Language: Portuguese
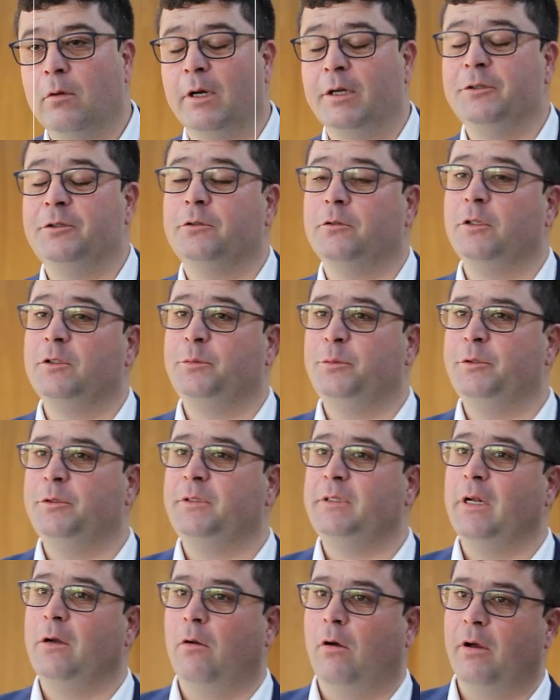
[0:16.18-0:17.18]
no ano de
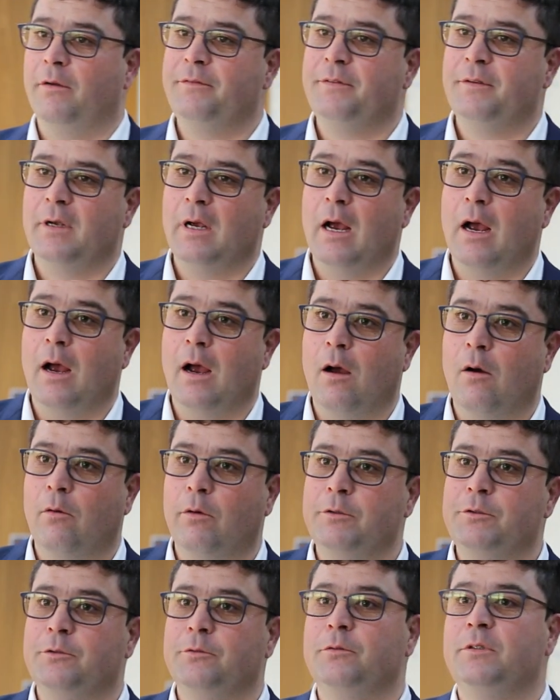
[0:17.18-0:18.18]
2019,
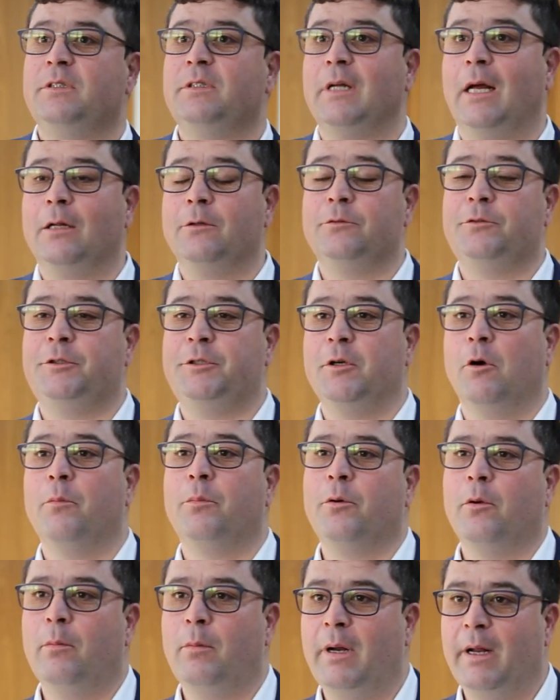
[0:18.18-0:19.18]
aonde o Estado tinha um
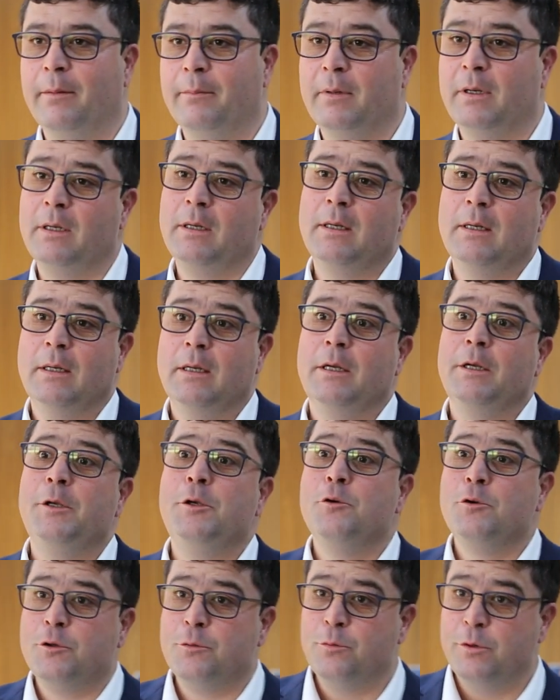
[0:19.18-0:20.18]
problema
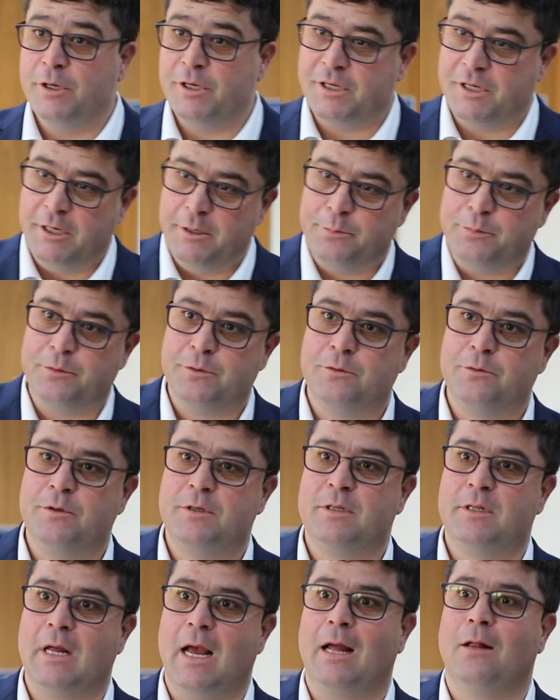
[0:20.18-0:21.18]
e os municípios do
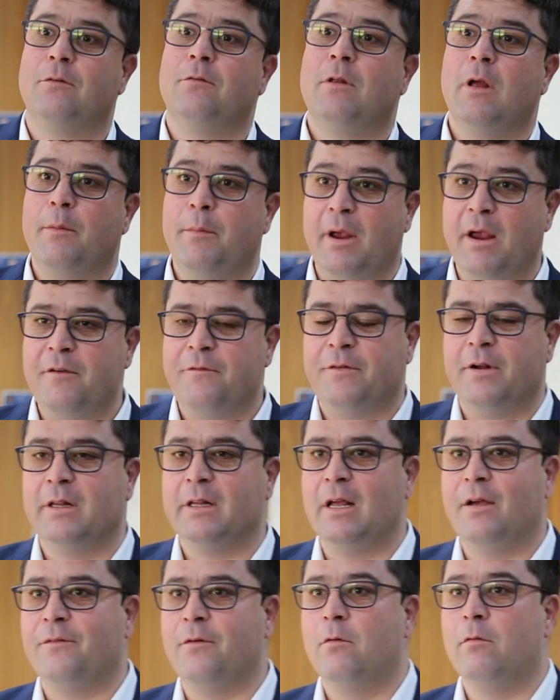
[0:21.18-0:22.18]
Estado também
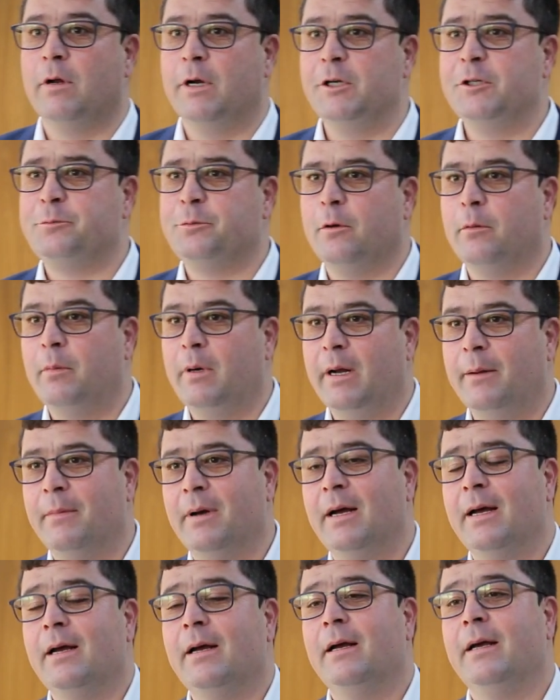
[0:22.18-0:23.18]
enfrentavam um grande
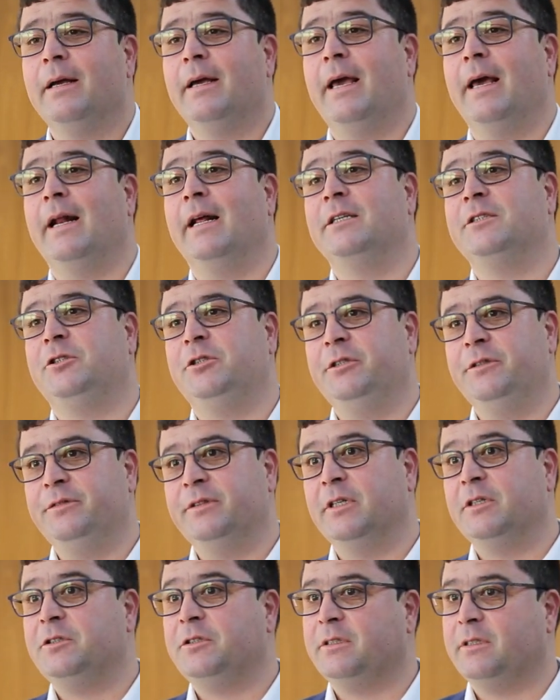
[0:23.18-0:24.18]
problema, que eram as
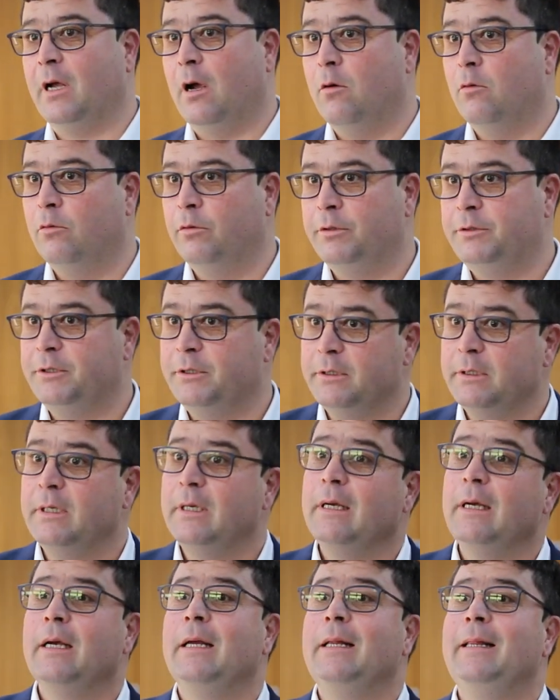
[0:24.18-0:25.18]
dívidas de saúde
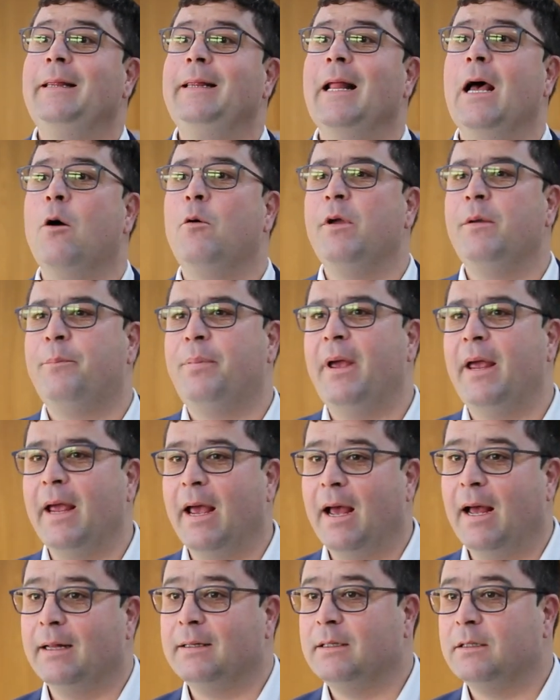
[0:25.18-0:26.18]
não
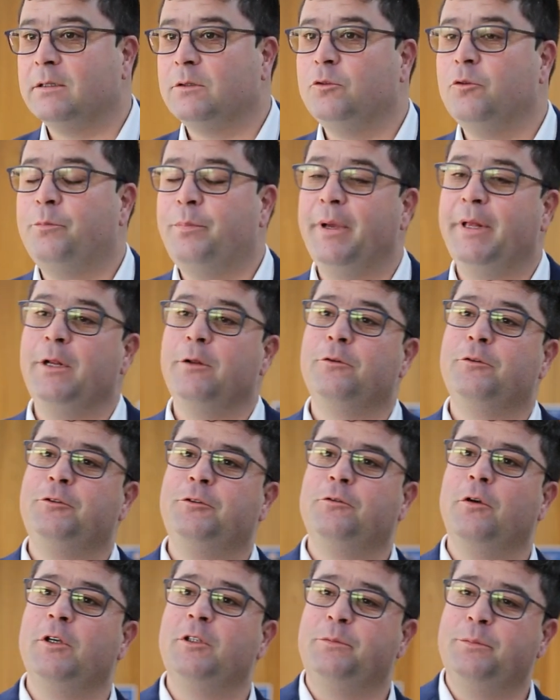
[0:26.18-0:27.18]
empenhadas do período
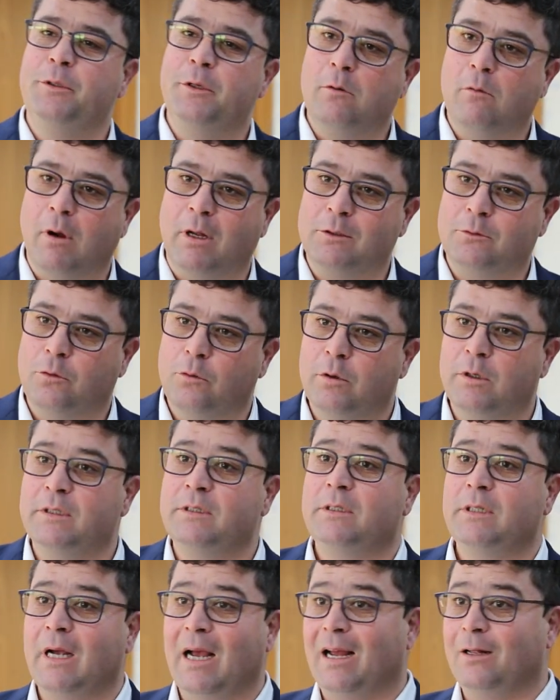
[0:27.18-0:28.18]
de
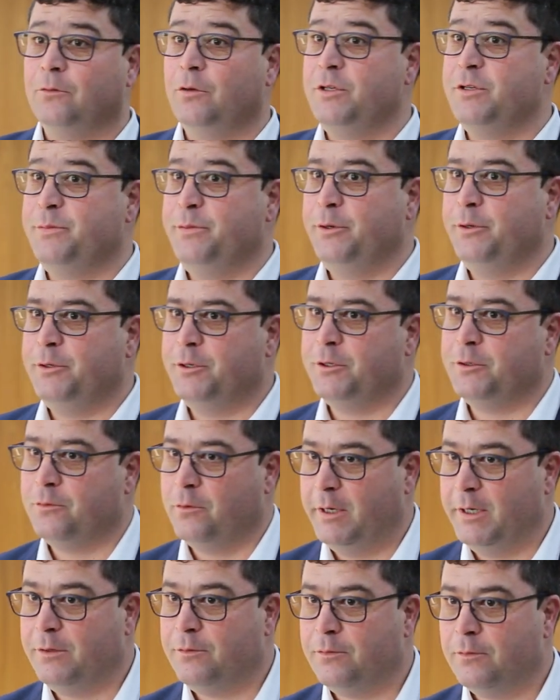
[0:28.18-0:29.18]
2014 a
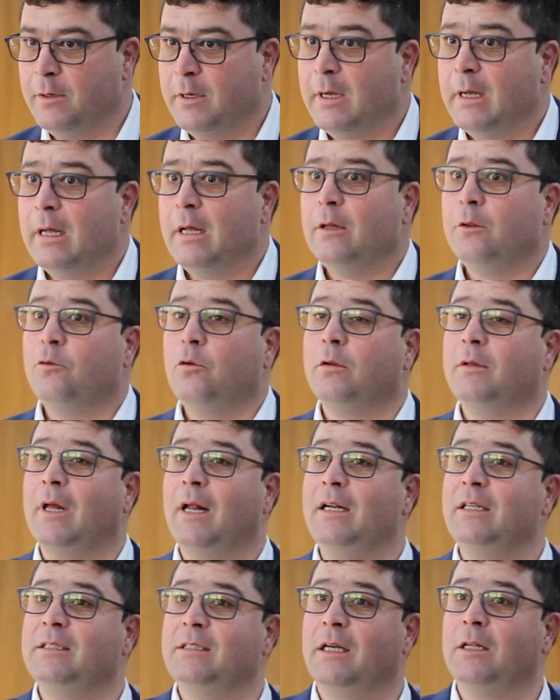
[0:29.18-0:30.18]
2018
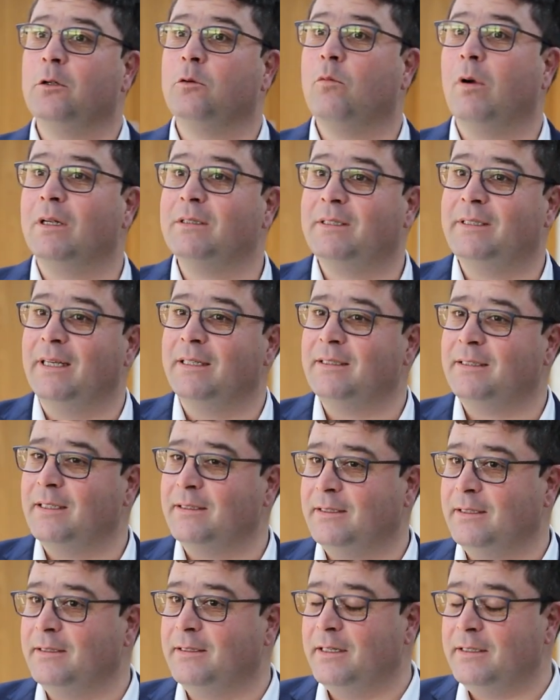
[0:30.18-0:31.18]
totalizando
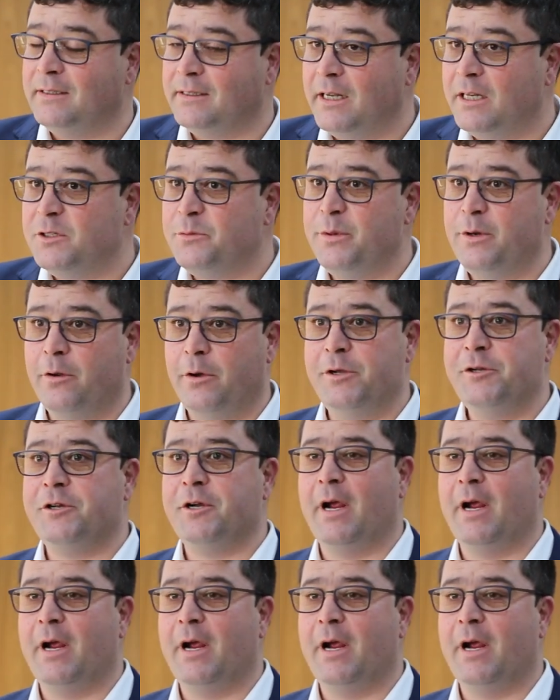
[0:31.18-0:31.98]
466 milhões